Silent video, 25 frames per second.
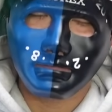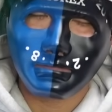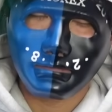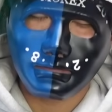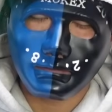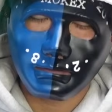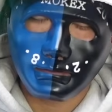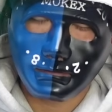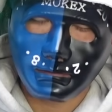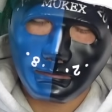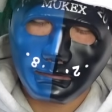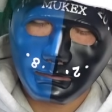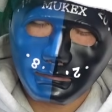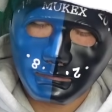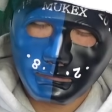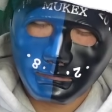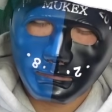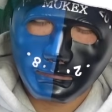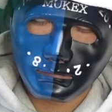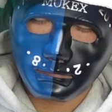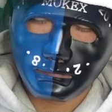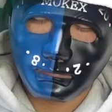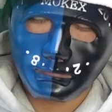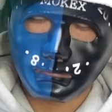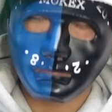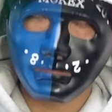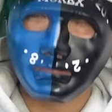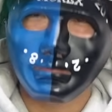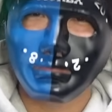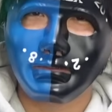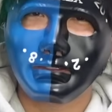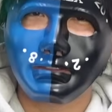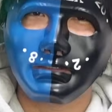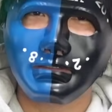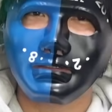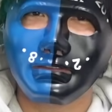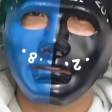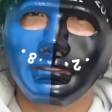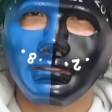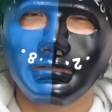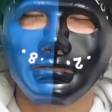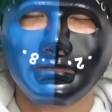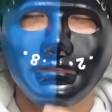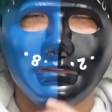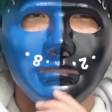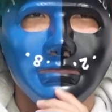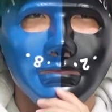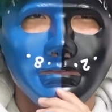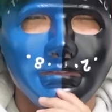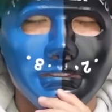まあ、下がるってこともワンチャンある
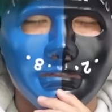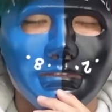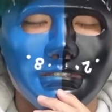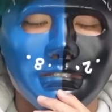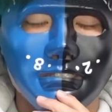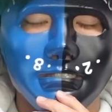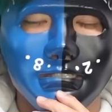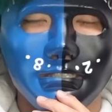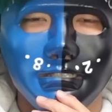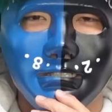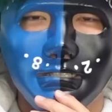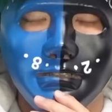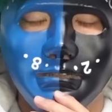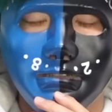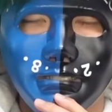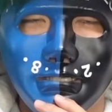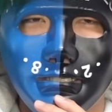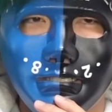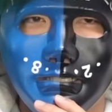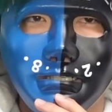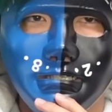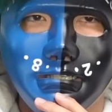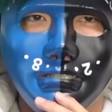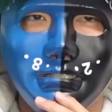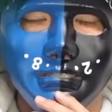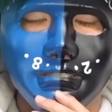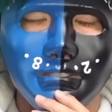かもしれませんがま